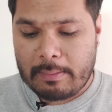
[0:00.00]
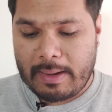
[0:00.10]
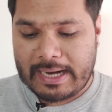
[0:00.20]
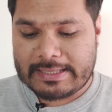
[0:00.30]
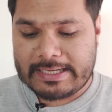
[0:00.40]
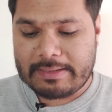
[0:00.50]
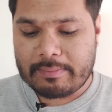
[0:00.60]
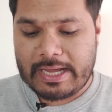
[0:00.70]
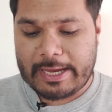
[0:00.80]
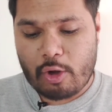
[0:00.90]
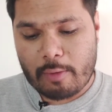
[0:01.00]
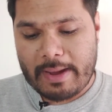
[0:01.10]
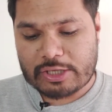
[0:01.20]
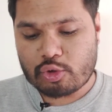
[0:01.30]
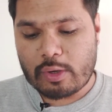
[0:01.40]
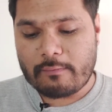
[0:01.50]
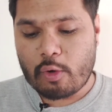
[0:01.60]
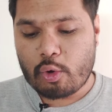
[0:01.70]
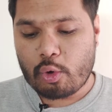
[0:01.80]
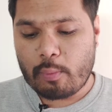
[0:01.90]
भारतीय टीम का एक और मैच होगा वो
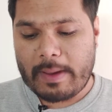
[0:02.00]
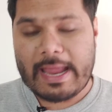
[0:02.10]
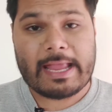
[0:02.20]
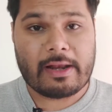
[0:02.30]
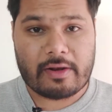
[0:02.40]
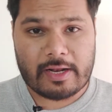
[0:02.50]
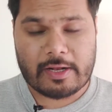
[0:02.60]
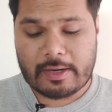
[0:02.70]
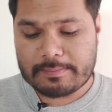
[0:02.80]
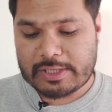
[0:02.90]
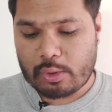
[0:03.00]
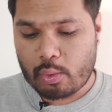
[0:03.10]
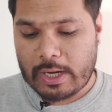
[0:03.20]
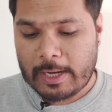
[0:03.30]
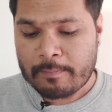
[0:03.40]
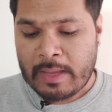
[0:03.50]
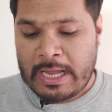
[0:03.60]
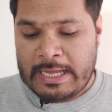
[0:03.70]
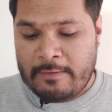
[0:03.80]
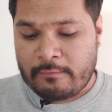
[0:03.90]
ग्रुप ए के रनर अप से होगा
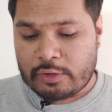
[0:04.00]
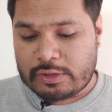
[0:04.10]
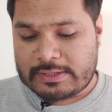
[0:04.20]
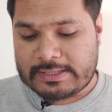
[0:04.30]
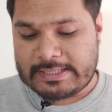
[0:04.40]
होगा